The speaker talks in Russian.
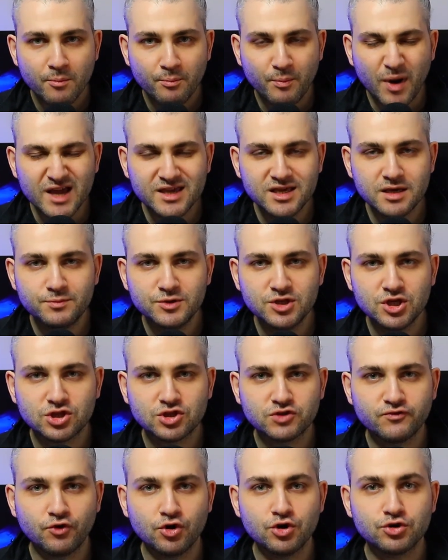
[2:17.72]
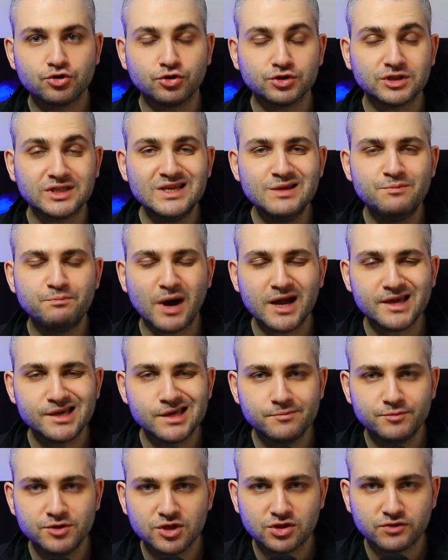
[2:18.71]
погибнет твой род и
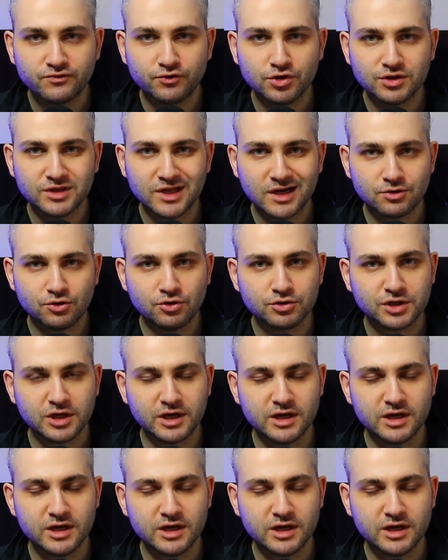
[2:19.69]
погибнет твой народ,